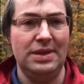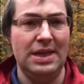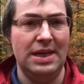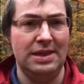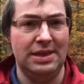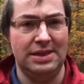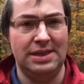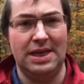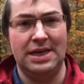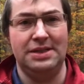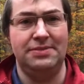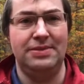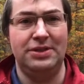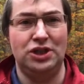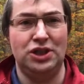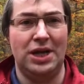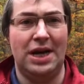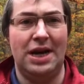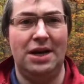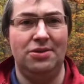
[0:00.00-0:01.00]
Das heißt, wenn
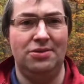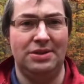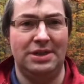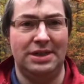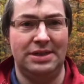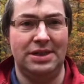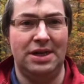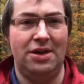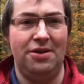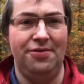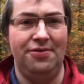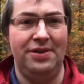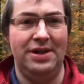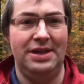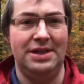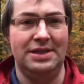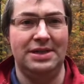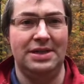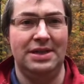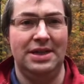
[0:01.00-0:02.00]
Strahlung da drauf
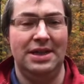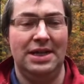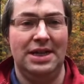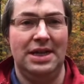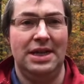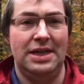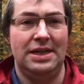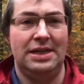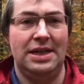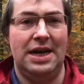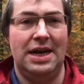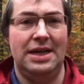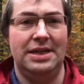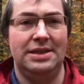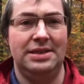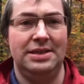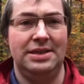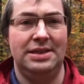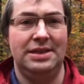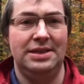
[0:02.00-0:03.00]
fällt,
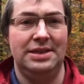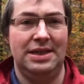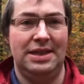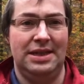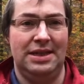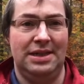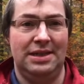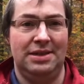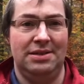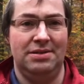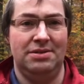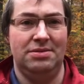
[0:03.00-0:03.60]
dann hinterlässt